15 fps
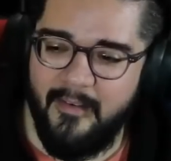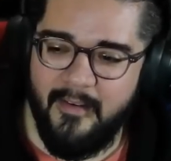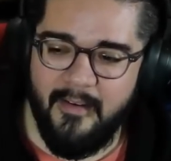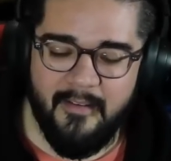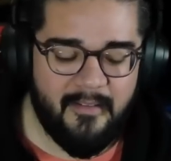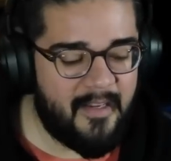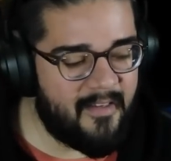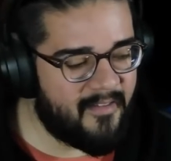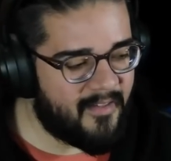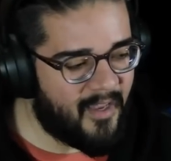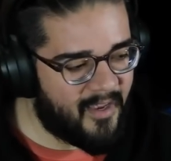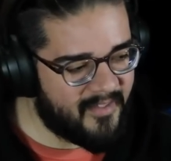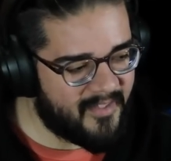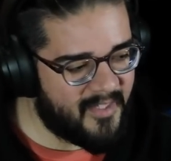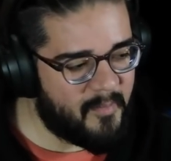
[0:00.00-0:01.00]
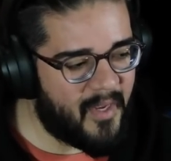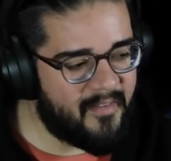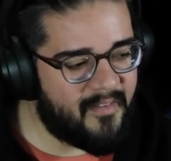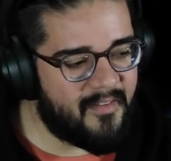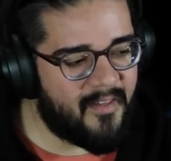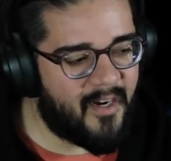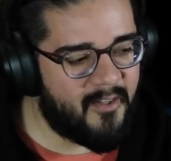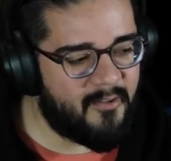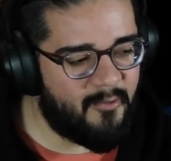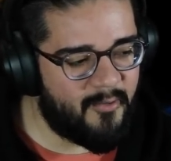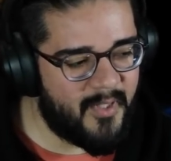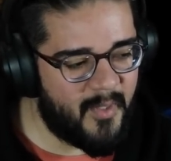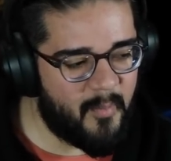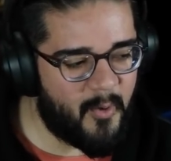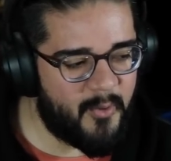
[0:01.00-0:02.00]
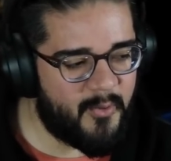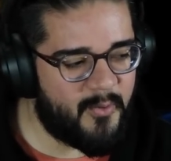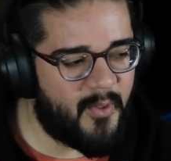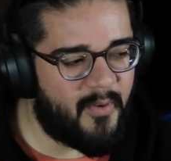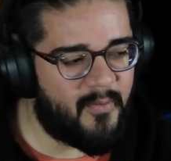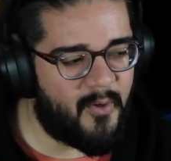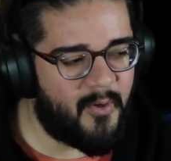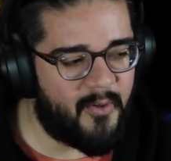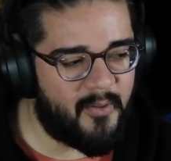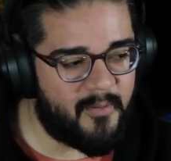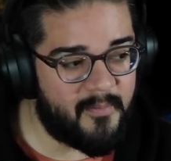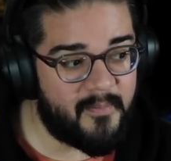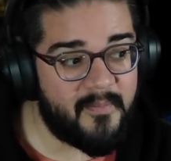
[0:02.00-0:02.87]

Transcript: Reis sayesinde ben de Dark Souls'da boss deviyorum.